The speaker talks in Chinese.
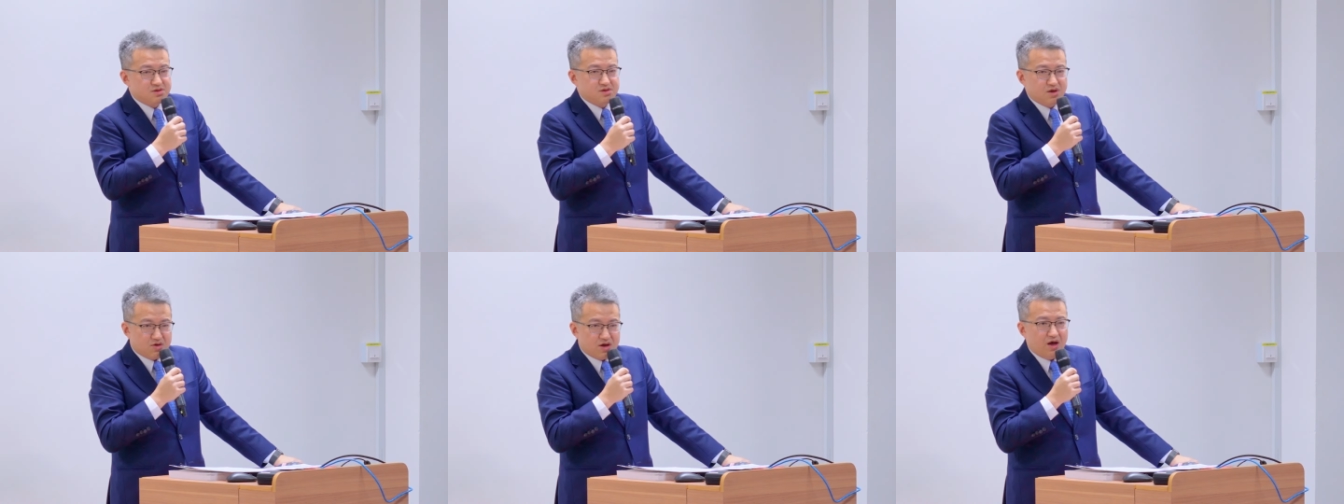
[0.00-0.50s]

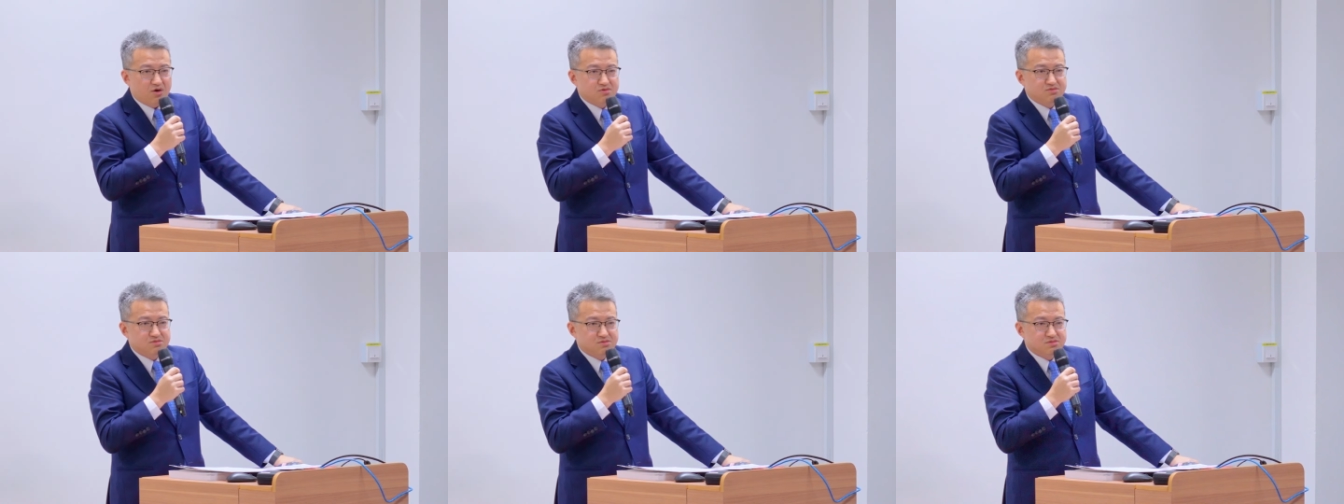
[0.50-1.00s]
要
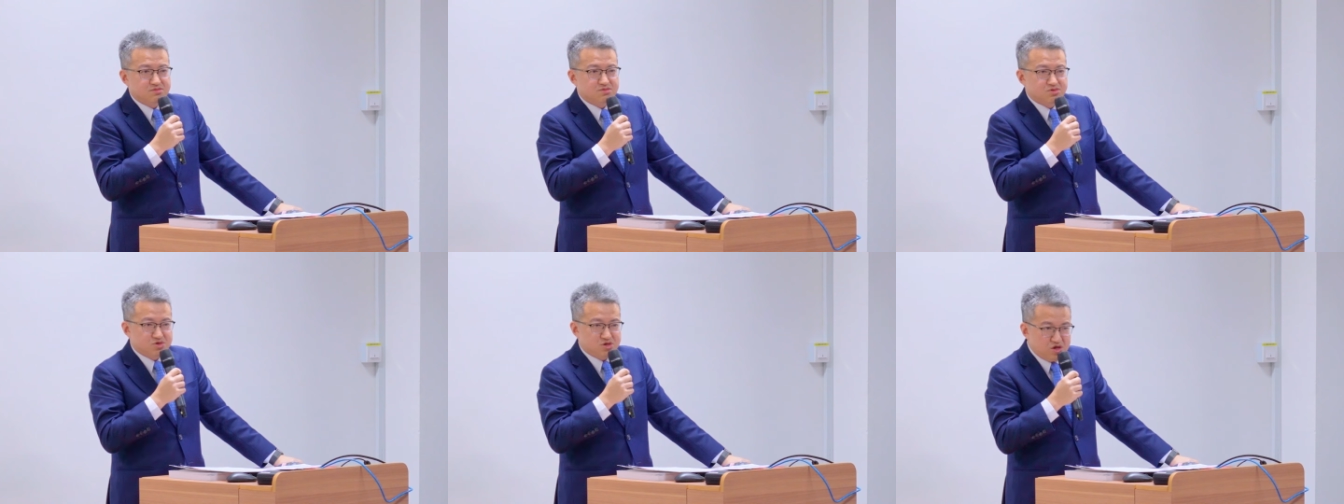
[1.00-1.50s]
靠
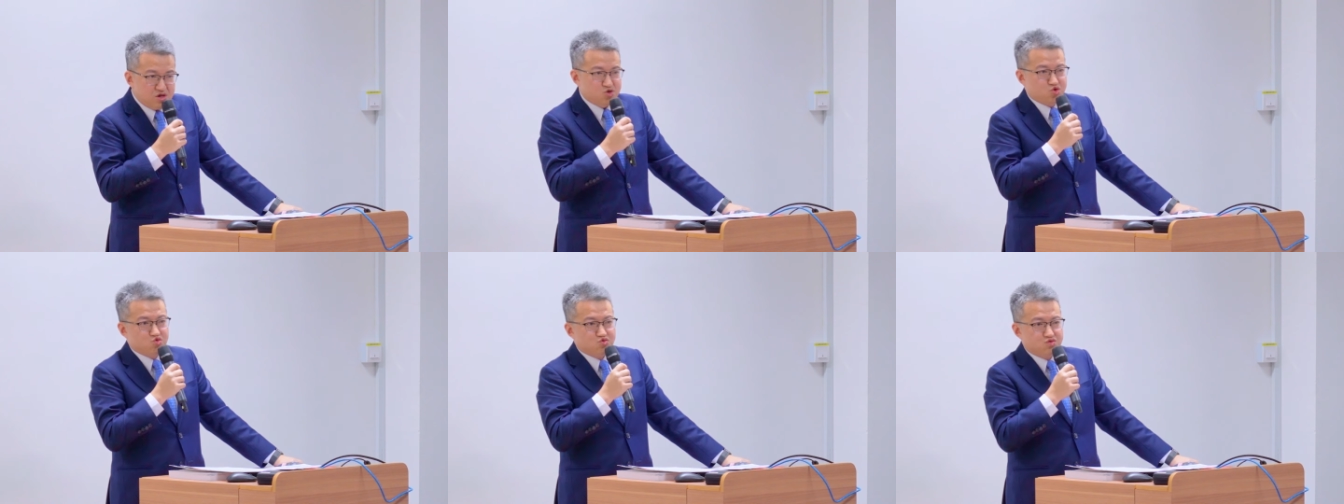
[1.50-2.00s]
技
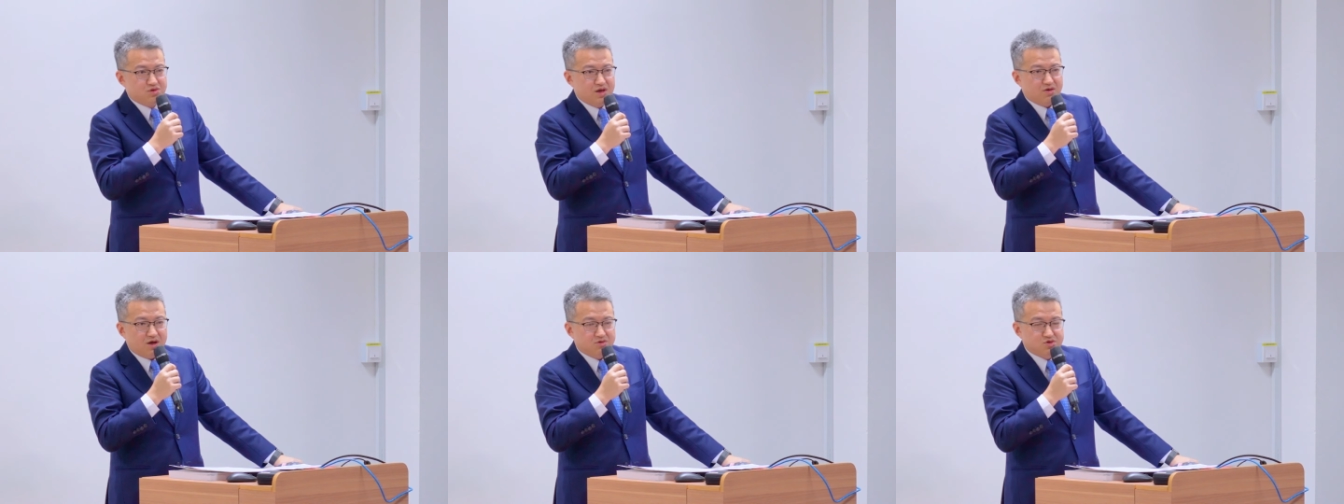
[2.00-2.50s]
术，
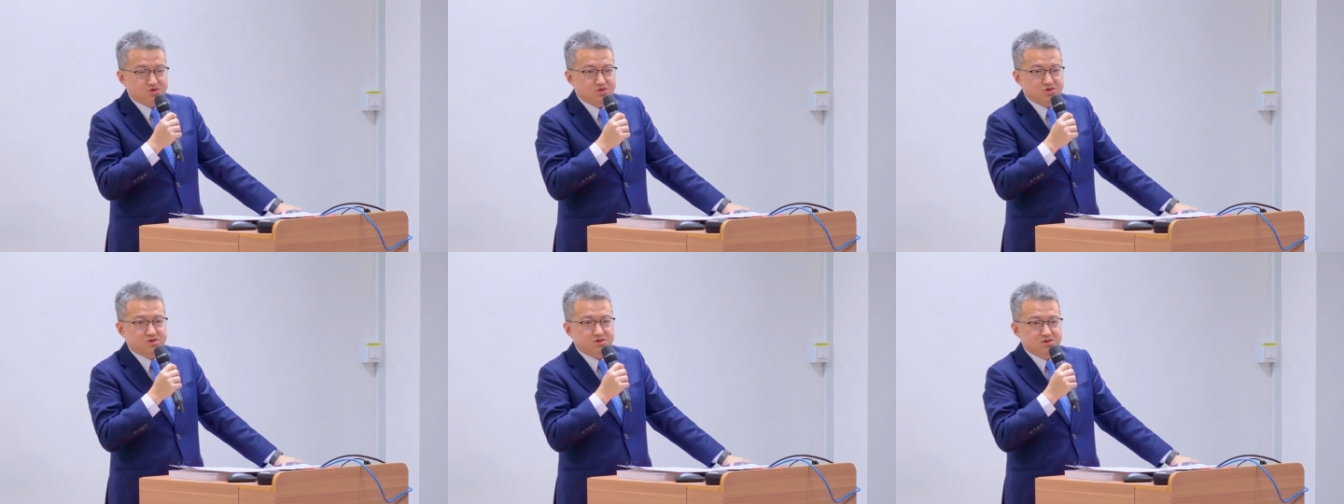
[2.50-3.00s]
要靠知
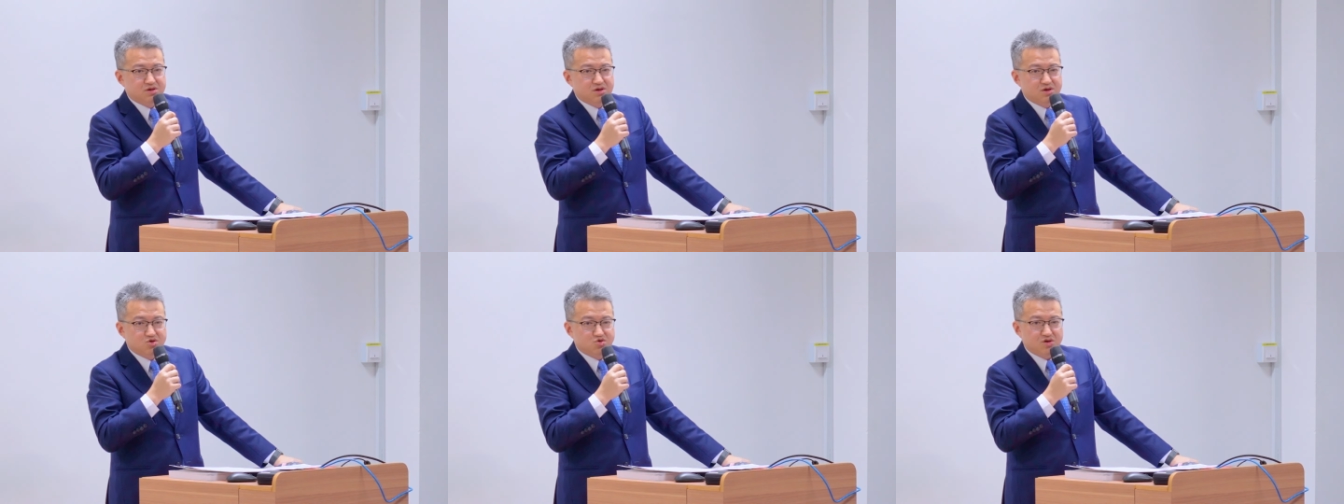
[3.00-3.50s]
识，
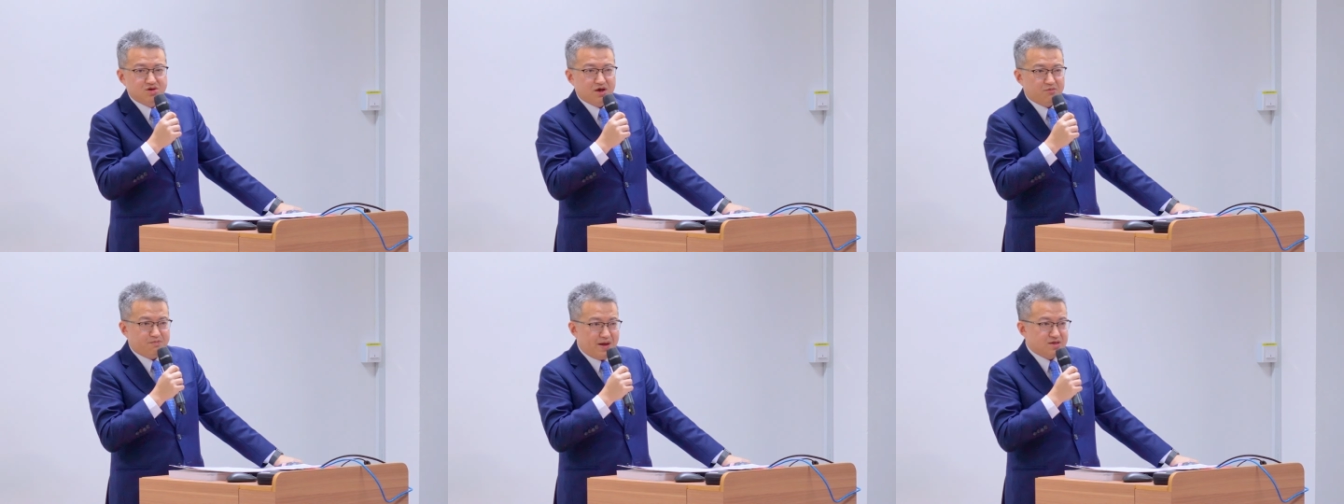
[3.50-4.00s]
所以
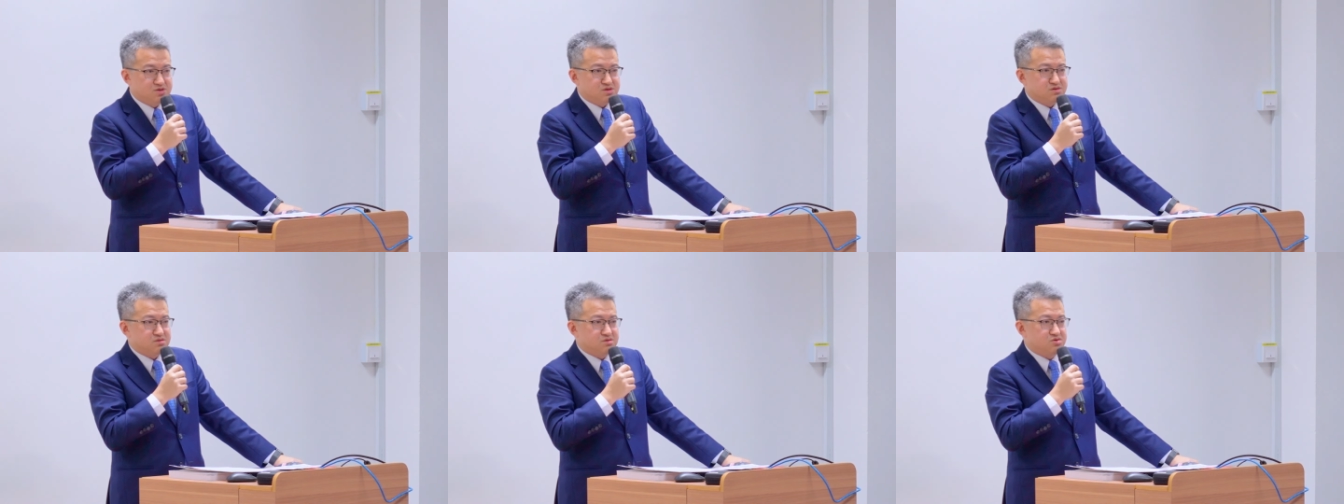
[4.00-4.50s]
要
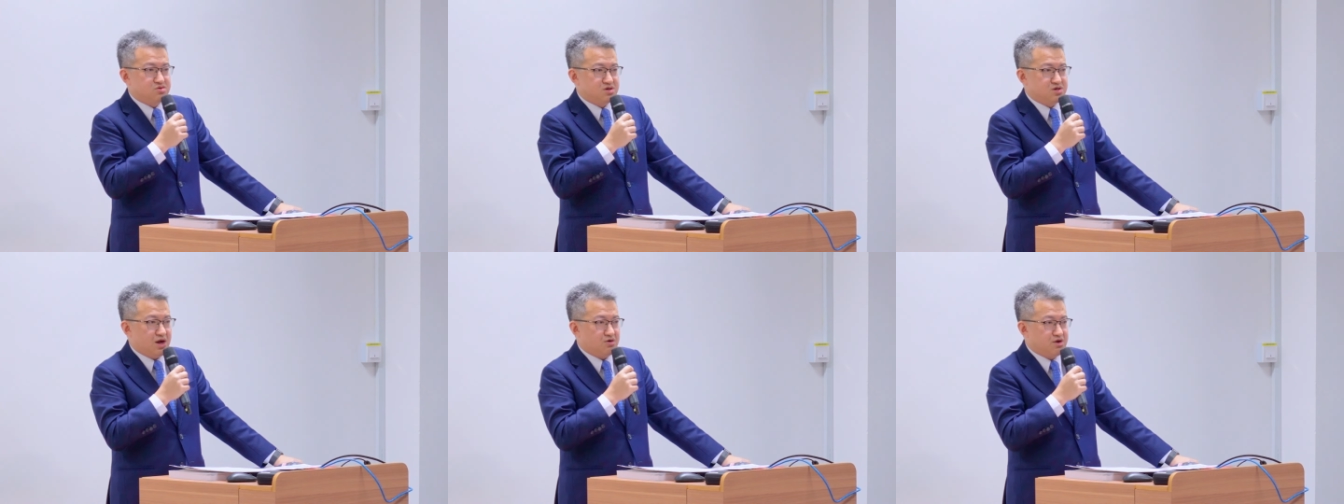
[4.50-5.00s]
办学
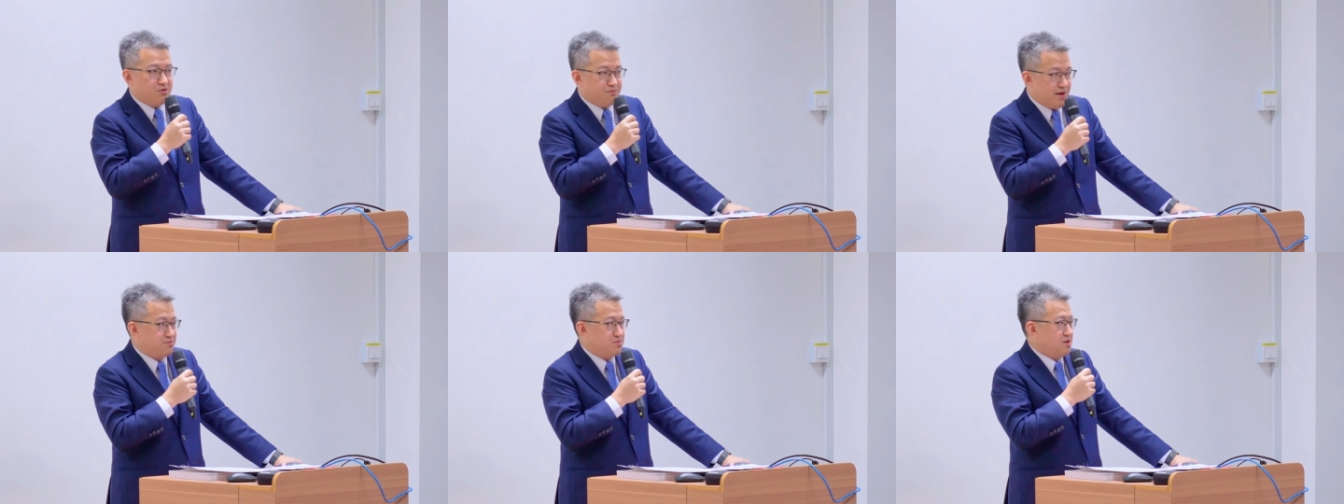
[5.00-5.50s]
校，要
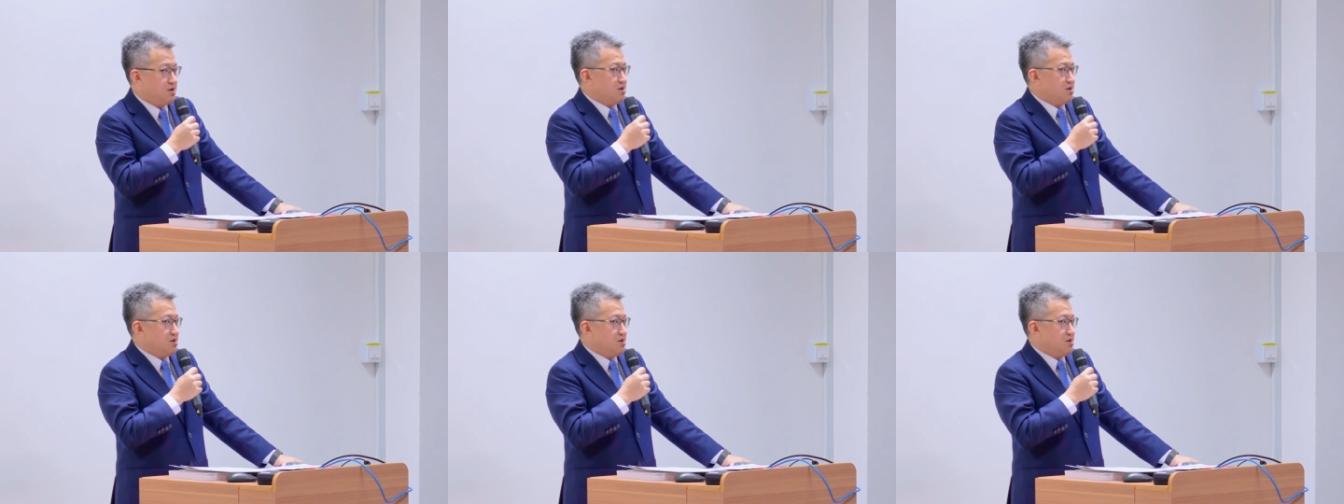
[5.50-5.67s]
办，